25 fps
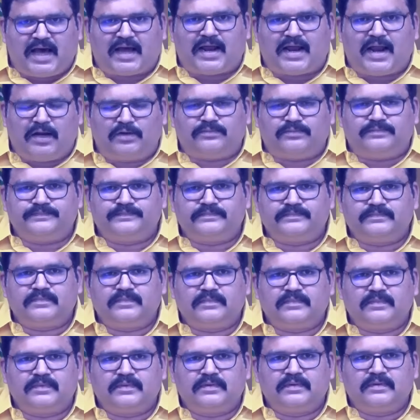పరుష
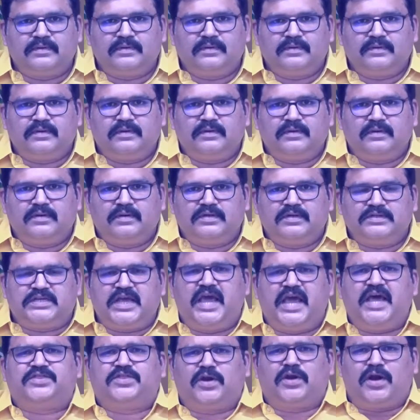పదజాలంతో చేసినటువంటి
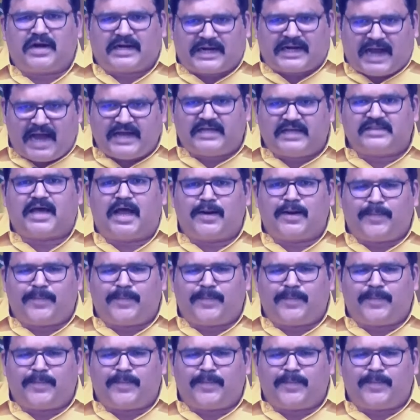విమర్శలు